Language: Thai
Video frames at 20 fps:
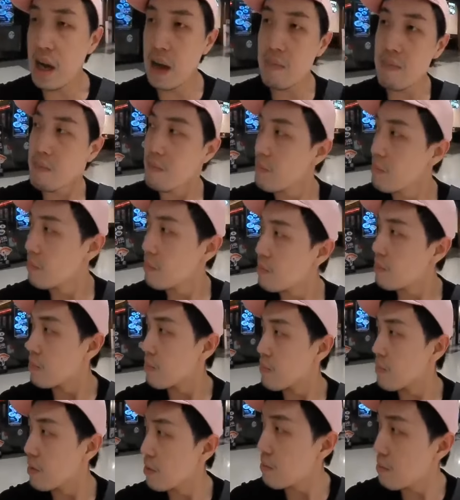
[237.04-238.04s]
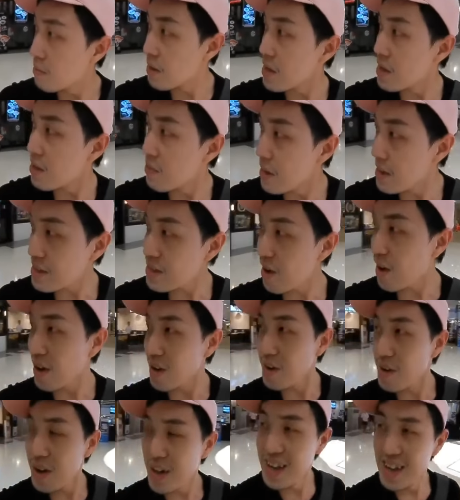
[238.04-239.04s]
บมีมัสคอต
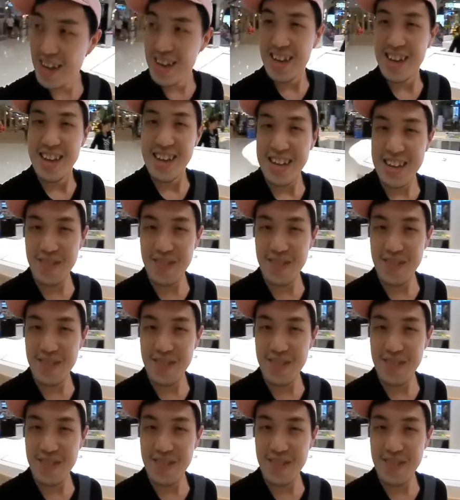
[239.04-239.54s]
ด้วยคิม